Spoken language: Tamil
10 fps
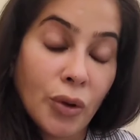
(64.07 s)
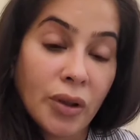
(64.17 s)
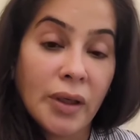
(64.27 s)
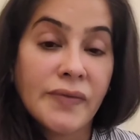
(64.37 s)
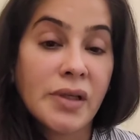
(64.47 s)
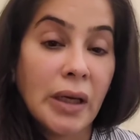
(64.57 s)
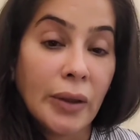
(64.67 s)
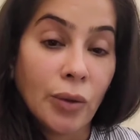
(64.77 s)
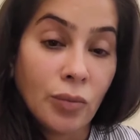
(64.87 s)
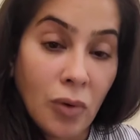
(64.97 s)
ஃபோட்டோகிராஃப்ஸ்
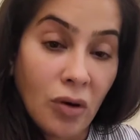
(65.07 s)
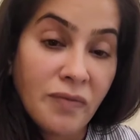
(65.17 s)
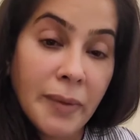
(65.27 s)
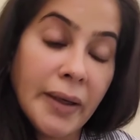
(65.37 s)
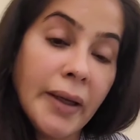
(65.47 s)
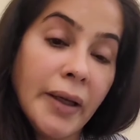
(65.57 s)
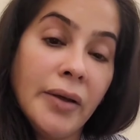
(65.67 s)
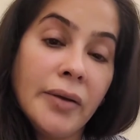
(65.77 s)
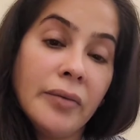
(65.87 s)
யாரோ மாக் பண்ணி